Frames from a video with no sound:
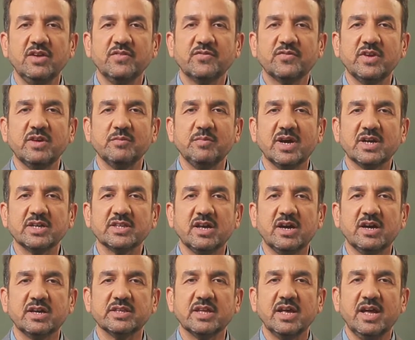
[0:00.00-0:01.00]
في
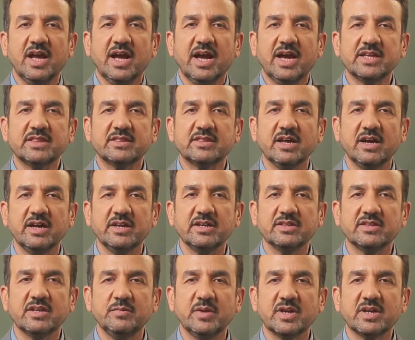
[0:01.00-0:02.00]
بغداد حتى
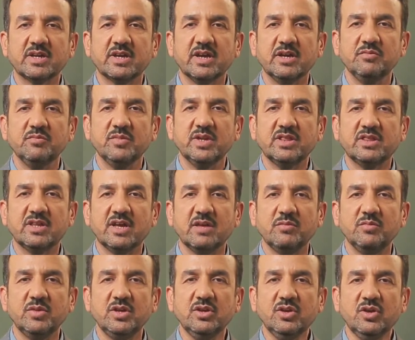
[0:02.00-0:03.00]
نتمكن من
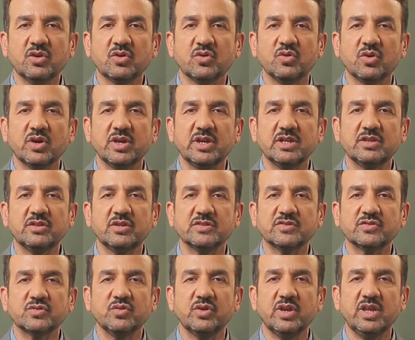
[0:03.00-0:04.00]
تأمين حقوقنا
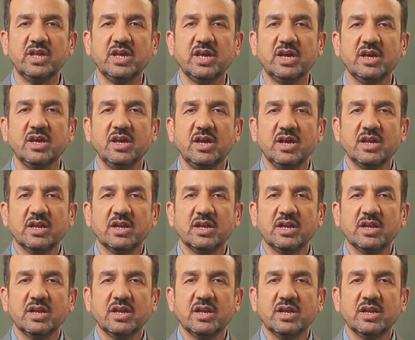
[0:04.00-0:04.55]
الدستورية